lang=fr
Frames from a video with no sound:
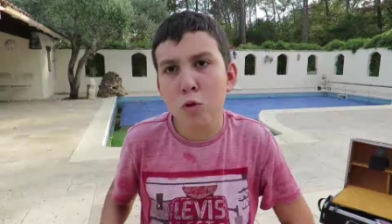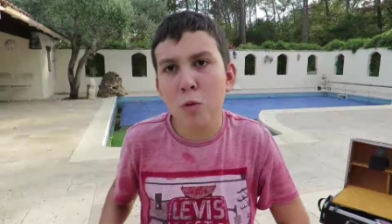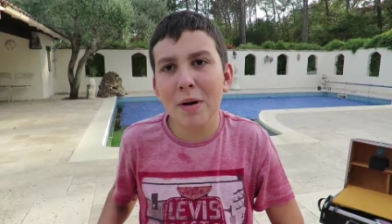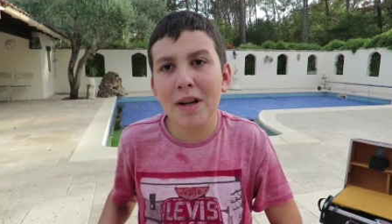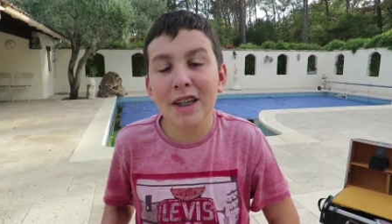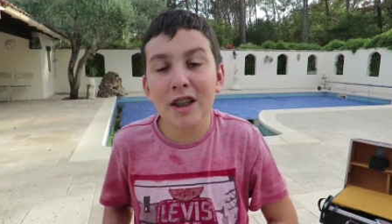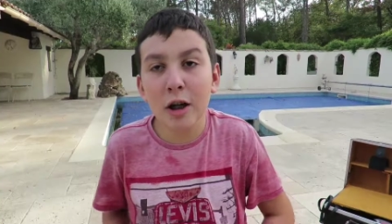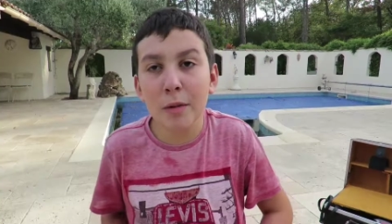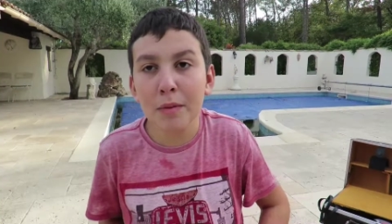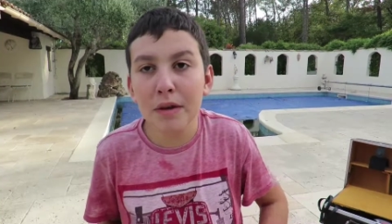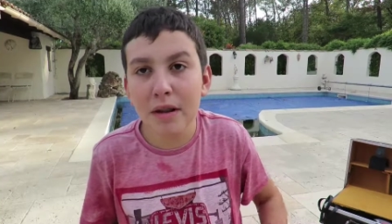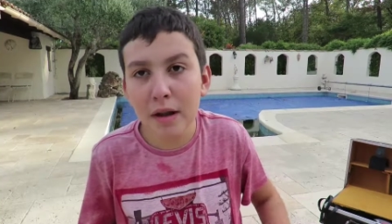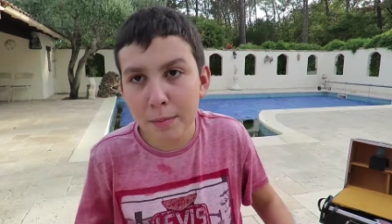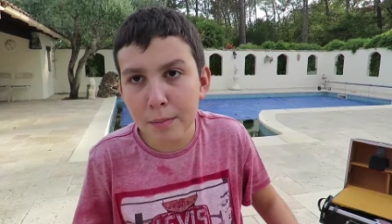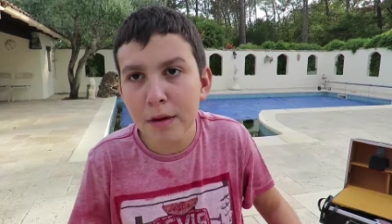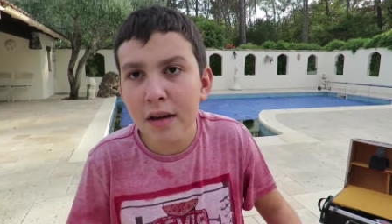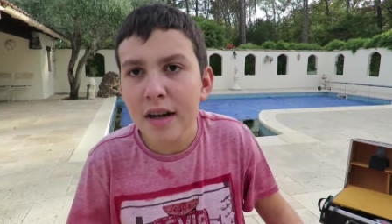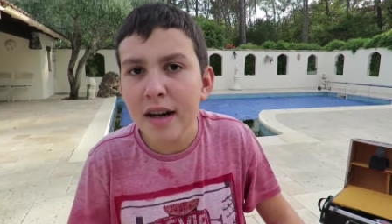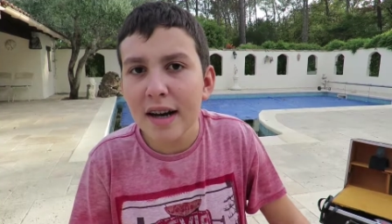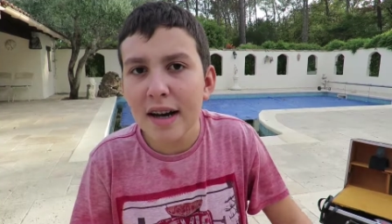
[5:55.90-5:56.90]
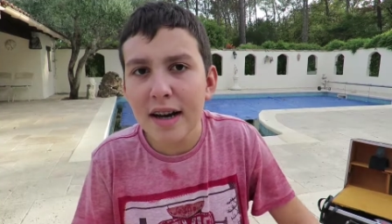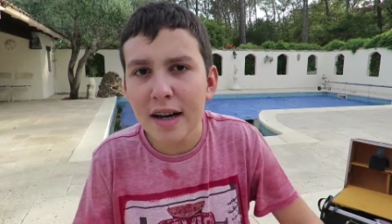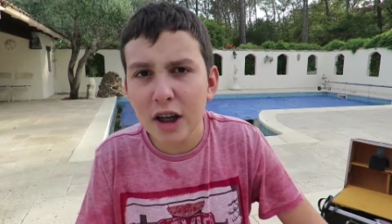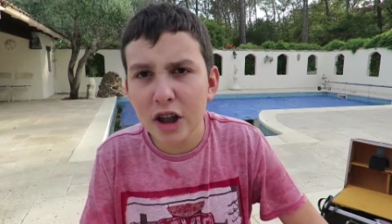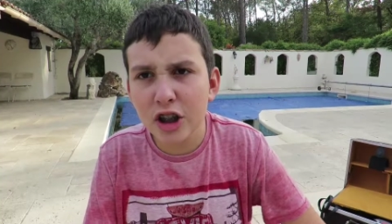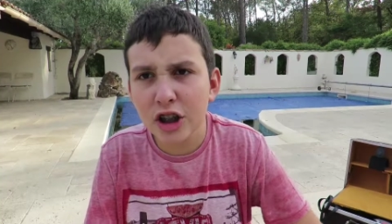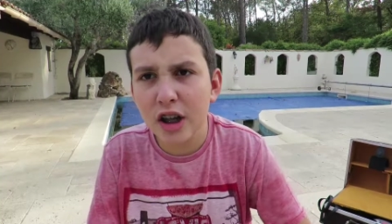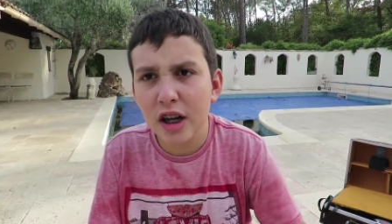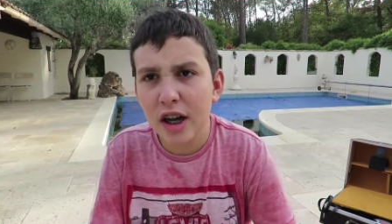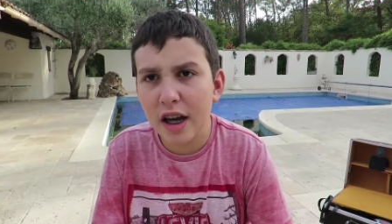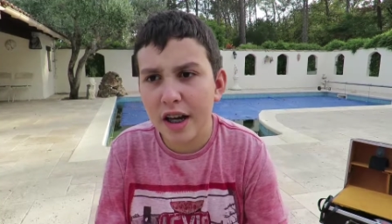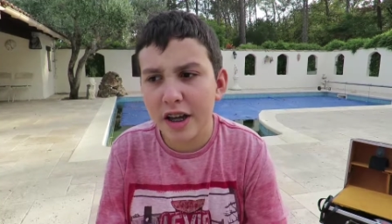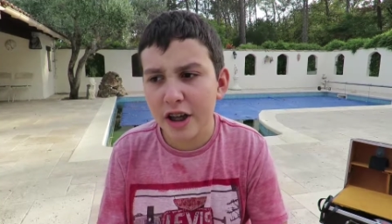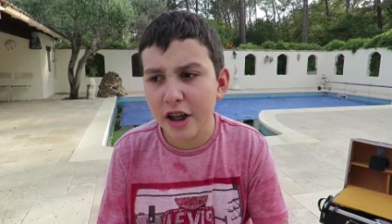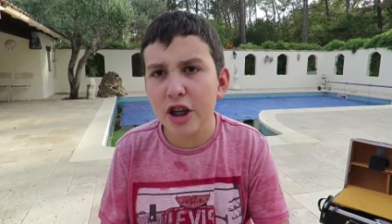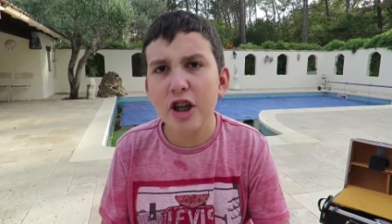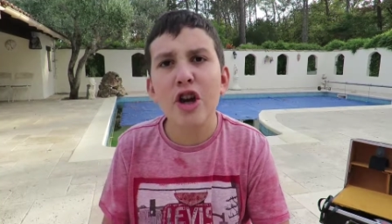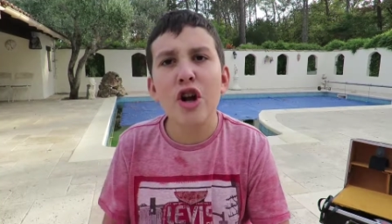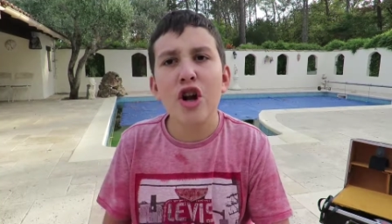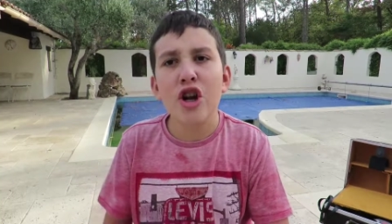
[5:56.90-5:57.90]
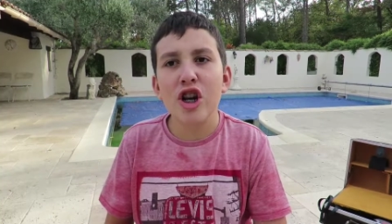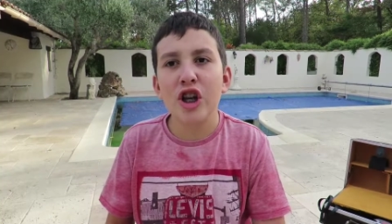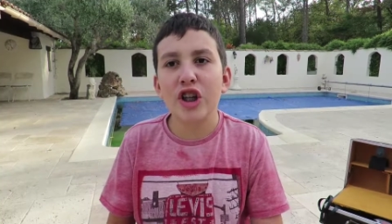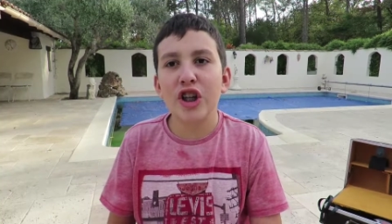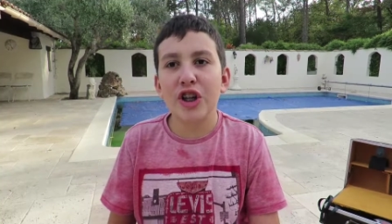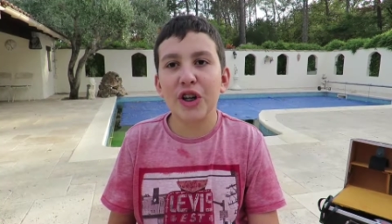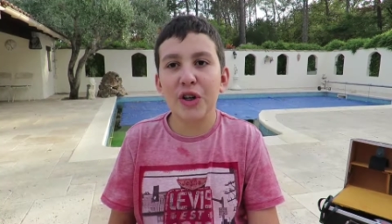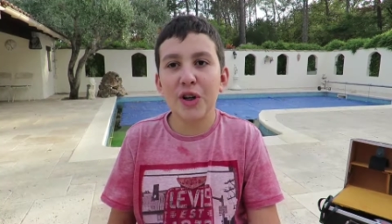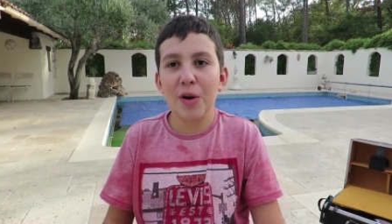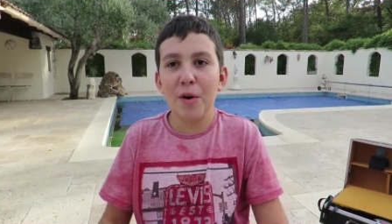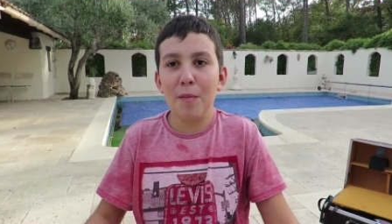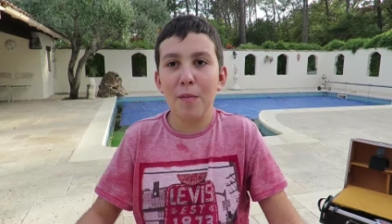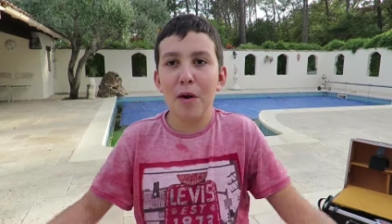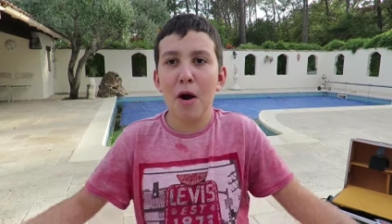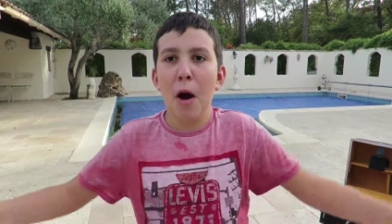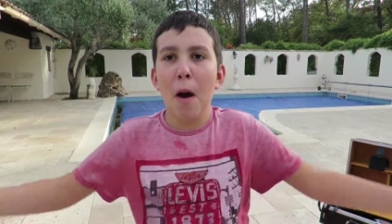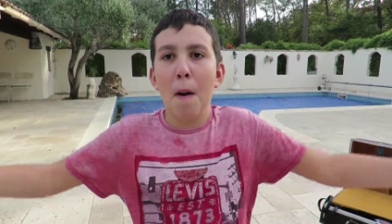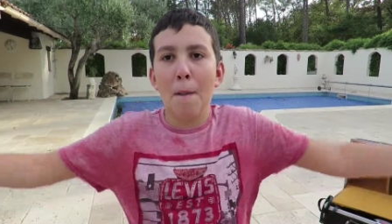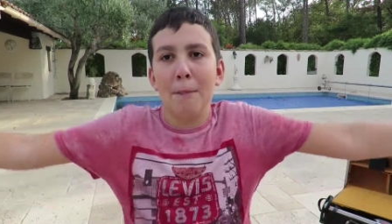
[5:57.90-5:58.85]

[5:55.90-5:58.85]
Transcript: Bon ben comme d'hab, lâche un like, lâche un com,